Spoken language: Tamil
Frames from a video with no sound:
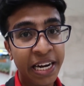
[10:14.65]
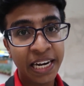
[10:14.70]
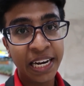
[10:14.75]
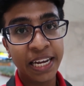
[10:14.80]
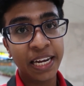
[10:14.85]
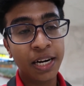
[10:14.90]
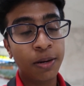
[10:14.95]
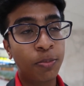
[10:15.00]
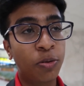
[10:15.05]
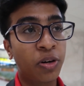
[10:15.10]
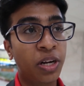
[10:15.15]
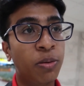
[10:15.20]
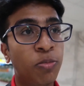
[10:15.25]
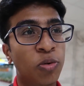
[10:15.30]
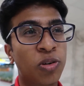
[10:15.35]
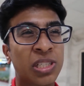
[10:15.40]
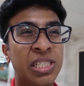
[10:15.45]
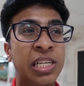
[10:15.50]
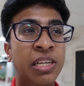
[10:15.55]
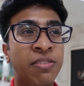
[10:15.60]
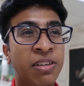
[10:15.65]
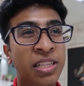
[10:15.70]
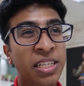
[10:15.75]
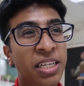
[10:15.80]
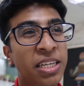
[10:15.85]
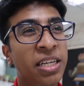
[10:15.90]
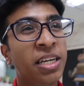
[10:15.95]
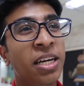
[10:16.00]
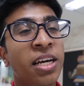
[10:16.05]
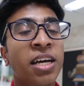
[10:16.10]
பிளேனில் ஏற போகிறேன் மோஸ்ட்லி
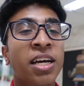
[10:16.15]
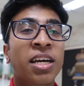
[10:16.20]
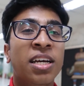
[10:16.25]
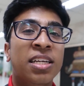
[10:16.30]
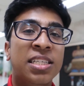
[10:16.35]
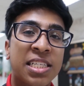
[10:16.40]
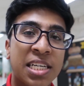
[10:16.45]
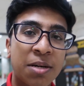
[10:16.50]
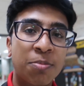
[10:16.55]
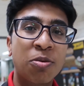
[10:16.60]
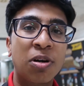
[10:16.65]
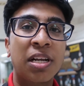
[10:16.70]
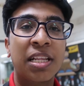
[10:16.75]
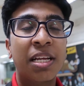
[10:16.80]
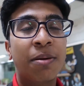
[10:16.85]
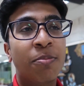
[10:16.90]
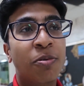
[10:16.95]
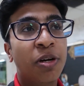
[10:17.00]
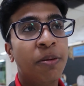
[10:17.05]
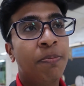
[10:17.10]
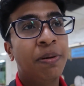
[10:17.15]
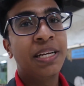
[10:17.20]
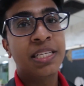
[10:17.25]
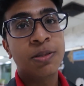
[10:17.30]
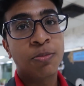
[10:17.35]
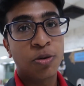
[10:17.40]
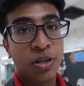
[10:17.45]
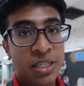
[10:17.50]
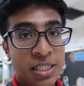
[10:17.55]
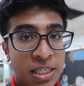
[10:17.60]
வந்து சிங்கப்பூரில் தான் போய் பேச
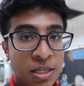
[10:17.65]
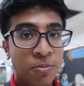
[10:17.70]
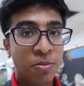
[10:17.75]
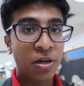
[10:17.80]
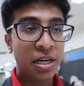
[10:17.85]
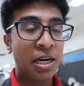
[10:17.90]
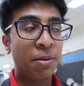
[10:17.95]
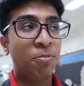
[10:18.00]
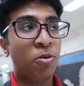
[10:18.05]
போகிறேன் சிங்கப்பூர்